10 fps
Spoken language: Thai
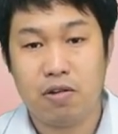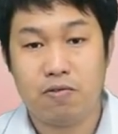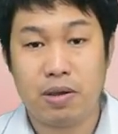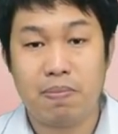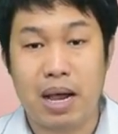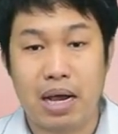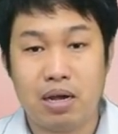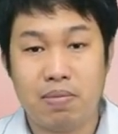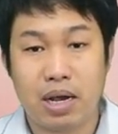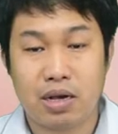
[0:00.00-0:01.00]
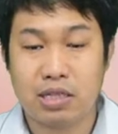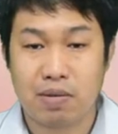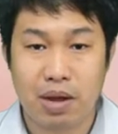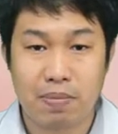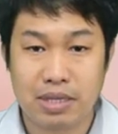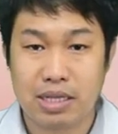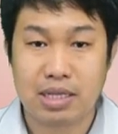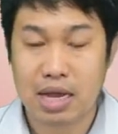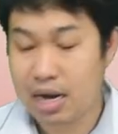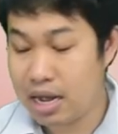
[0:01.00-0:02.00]
ไฟป่าขึ้นมาก็สามารถไปติด
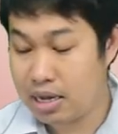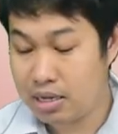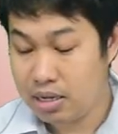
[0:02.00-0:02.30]
ตั้งได้